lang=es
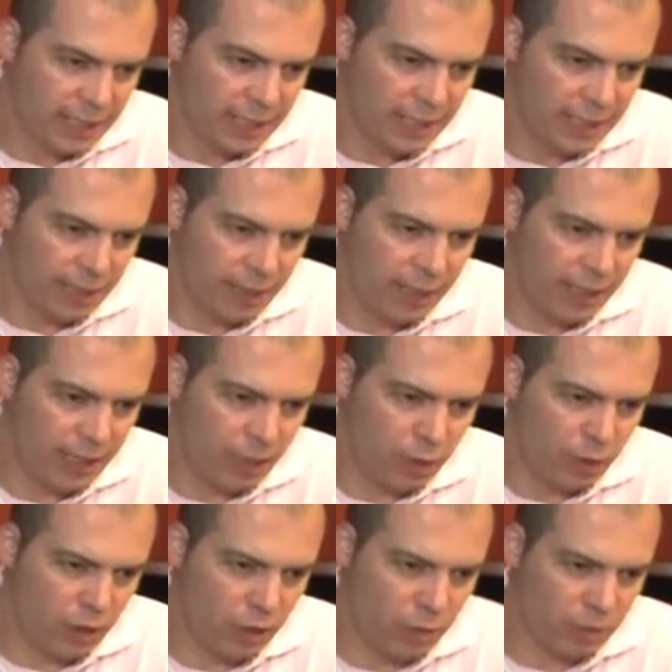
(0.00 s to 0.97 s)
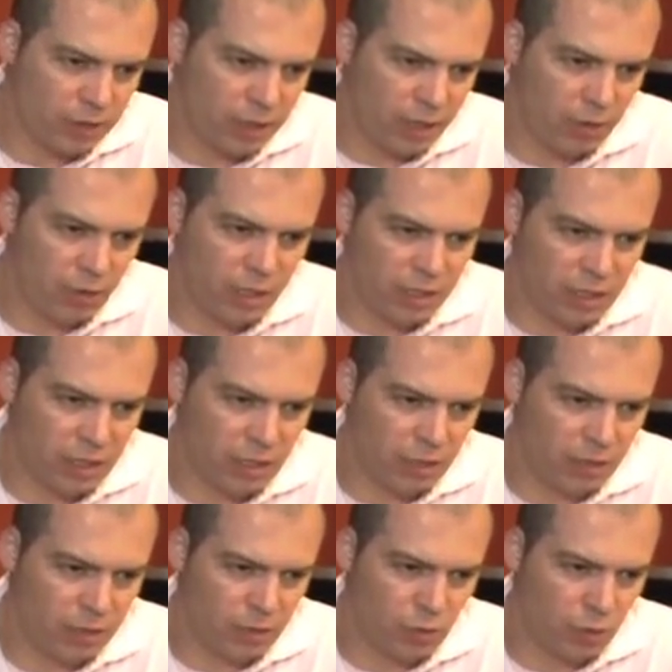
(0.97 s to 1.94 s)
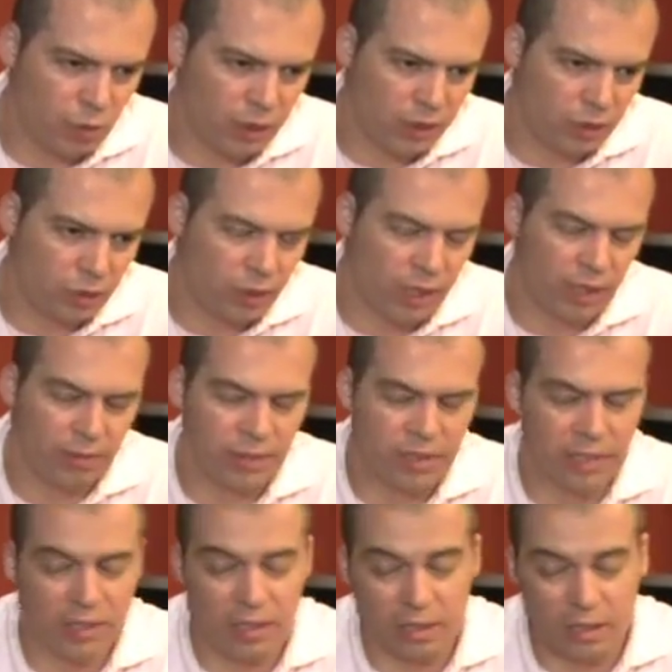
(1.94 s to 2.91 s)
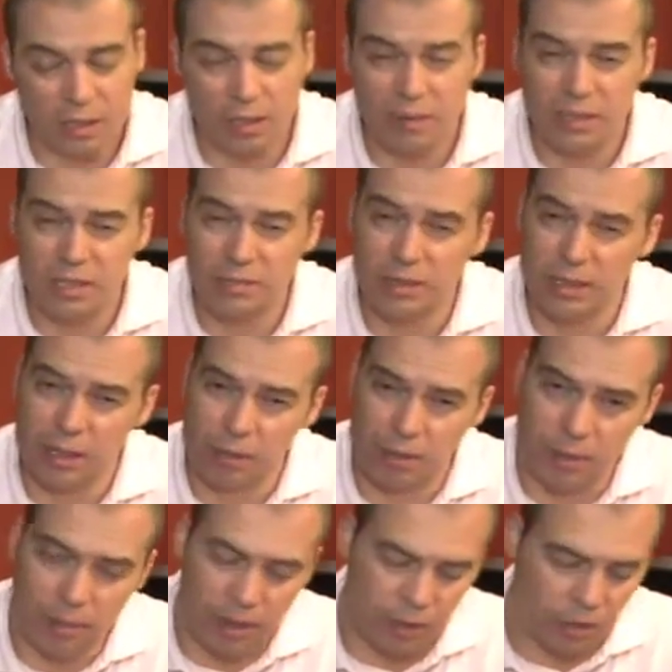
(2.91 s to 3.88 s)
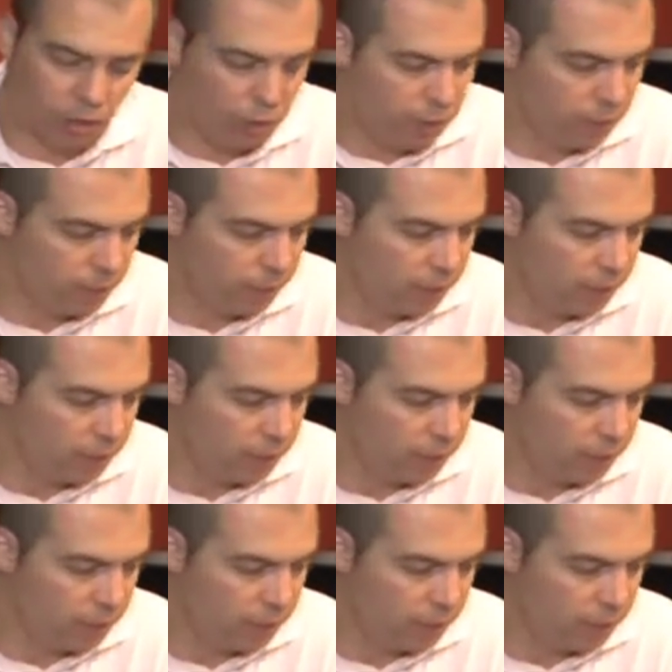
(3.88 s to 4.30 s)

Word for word: Javier inaugura el nuevo estadio de las Chivas jugando con la camiseta de Chivas y mete el primer gol.